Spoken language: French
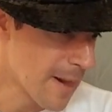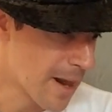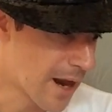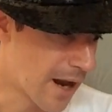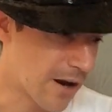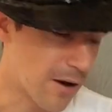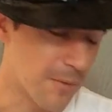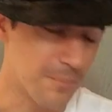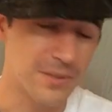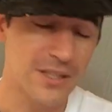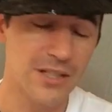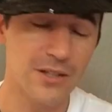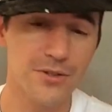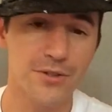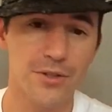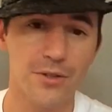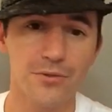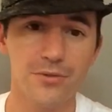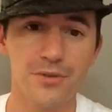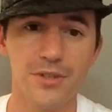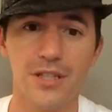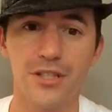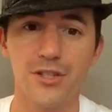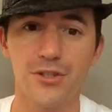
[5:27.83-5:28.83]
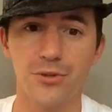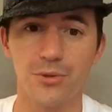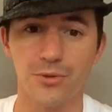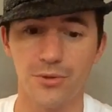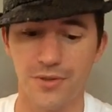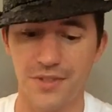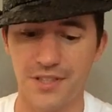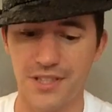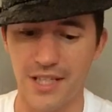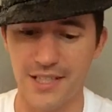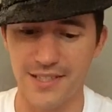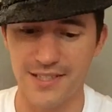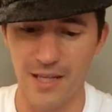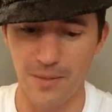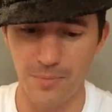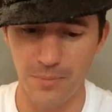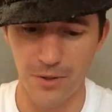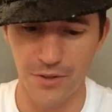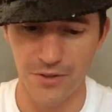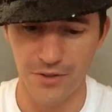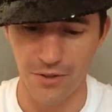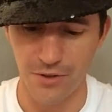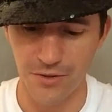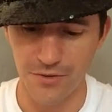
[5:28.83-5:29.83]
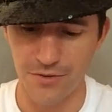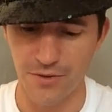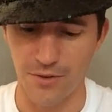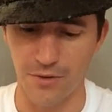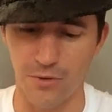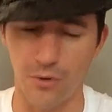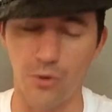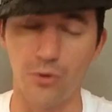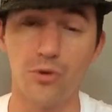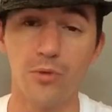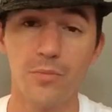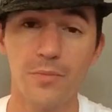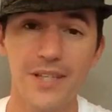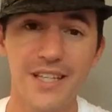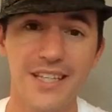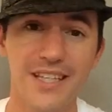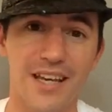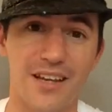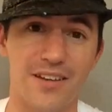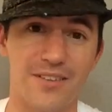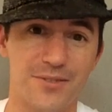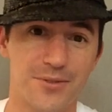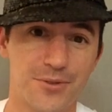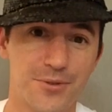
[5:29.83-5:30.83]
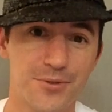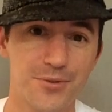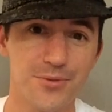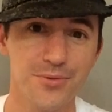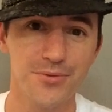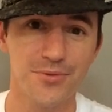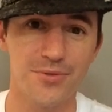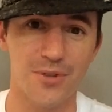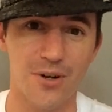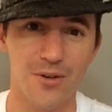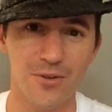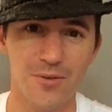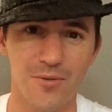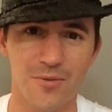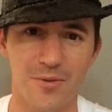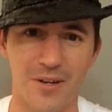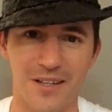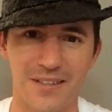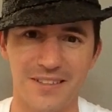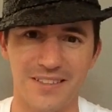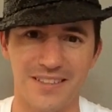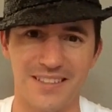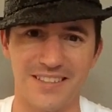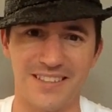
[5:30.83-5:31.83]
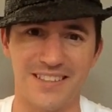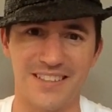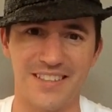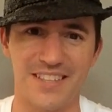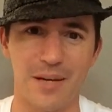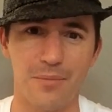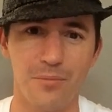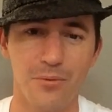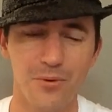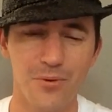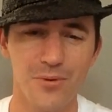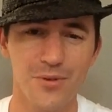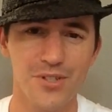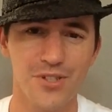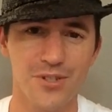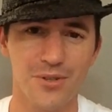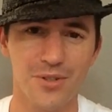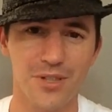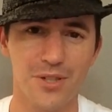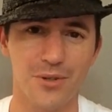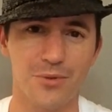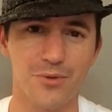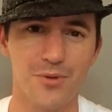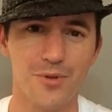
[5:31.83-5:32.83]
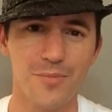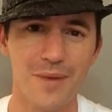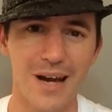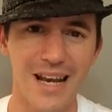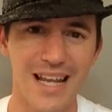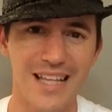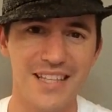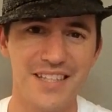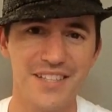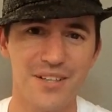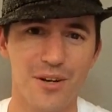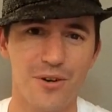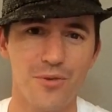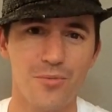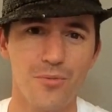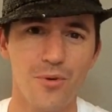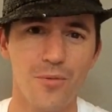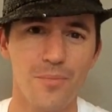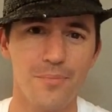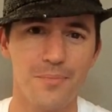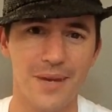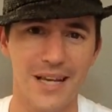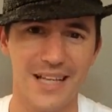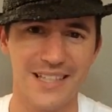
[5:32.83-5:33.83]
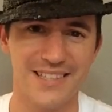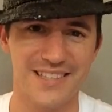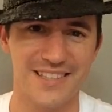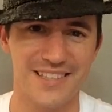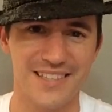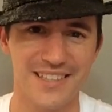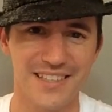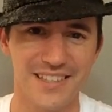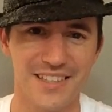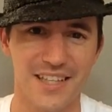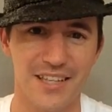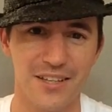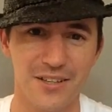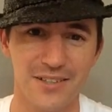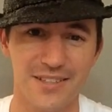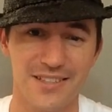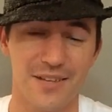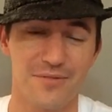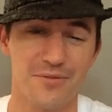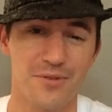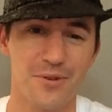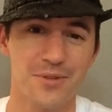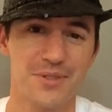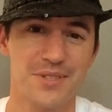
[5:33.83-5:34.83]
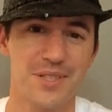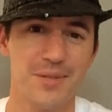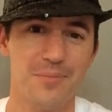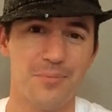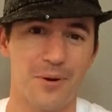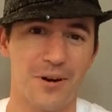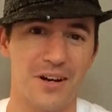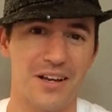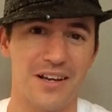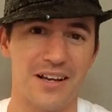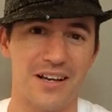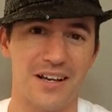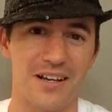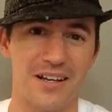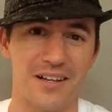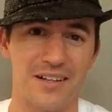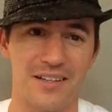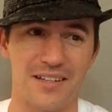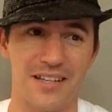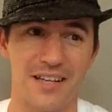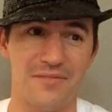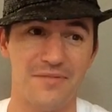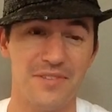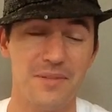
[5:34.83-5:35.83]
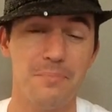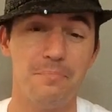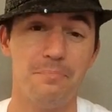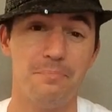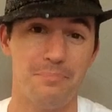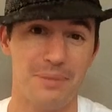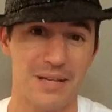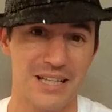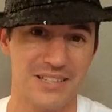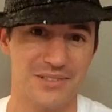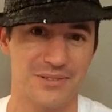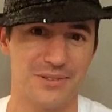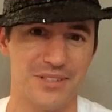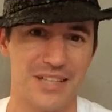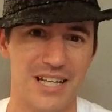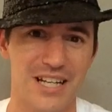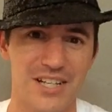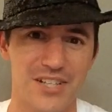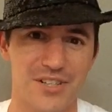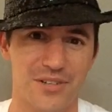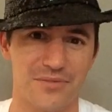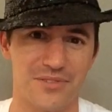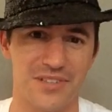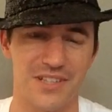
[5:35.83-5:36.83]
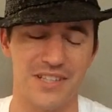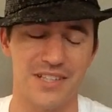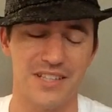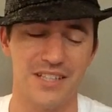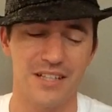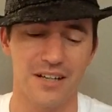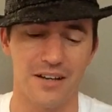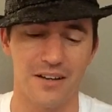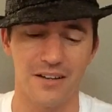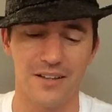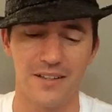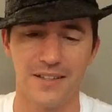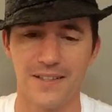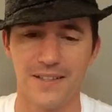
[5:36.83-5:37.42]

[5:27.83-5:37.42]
Alors bien entendu, il y a une chose aussi assez importante qu'on oublie souvent. Hein, euh, il y a beaucoup de gens qui ont du mal à dire le mot merci. D'ailleurs, ça vaut aussi pour la, vie personnelle, j'ai envie de dire.